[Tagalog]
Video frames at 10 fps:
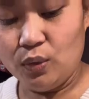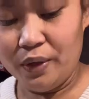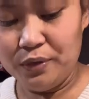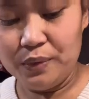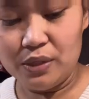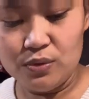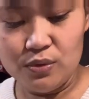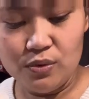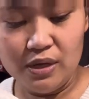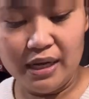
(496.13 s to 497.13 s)
One week
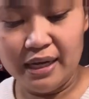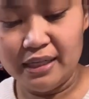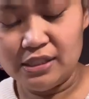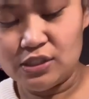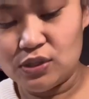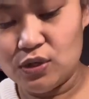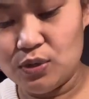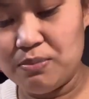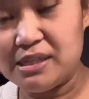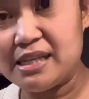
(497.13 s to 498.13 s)
uulan,
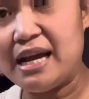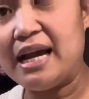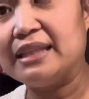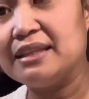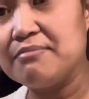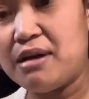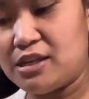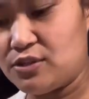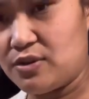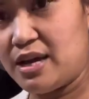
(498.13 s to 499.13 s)
so basang ating
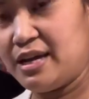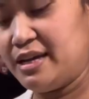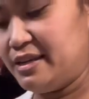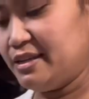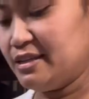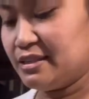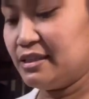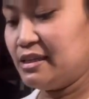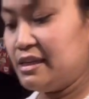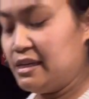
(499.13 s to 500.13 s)
basurahan.
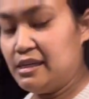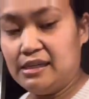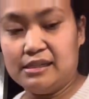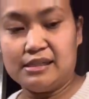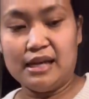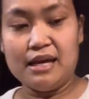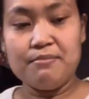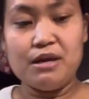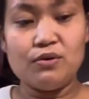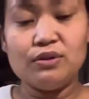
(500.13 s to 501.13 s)
Saka
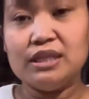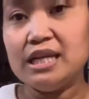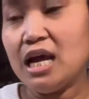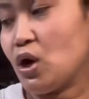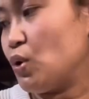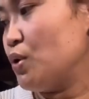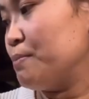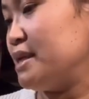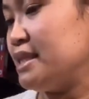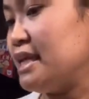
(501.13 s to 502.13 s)
meron din akong
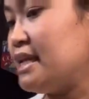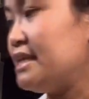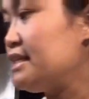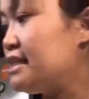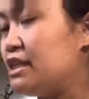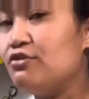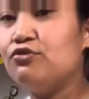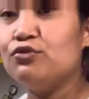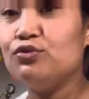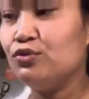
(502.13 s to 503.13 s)
biniling
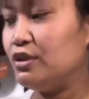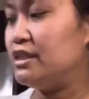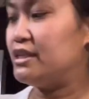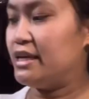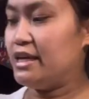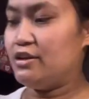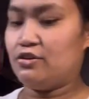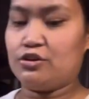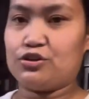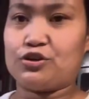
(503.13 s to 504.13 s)
seafoods. Ayan
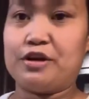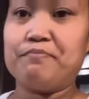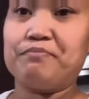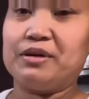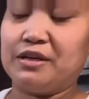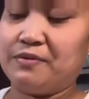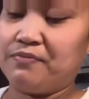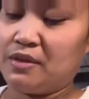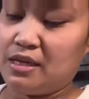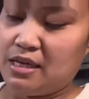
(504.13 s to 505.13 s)
o, oh, shrimp.
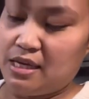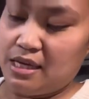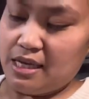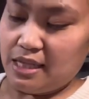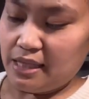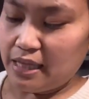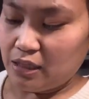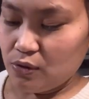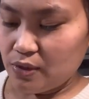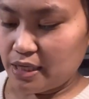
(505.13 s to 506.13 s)

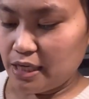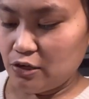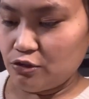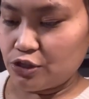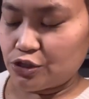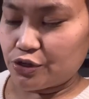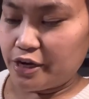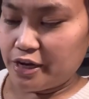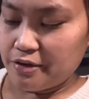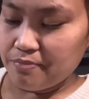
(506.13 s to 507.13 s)
Tatlong kilong
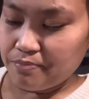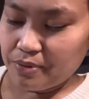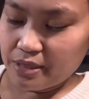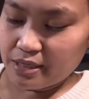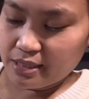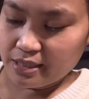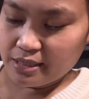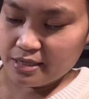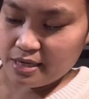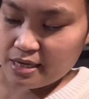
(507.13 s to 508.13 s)
shrimp.
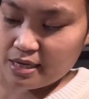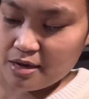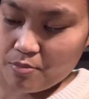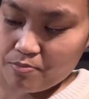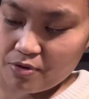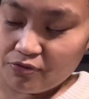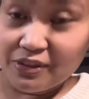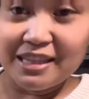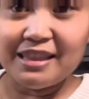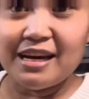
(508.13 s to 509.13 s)

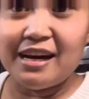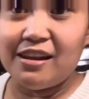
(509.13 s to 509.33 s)
$15.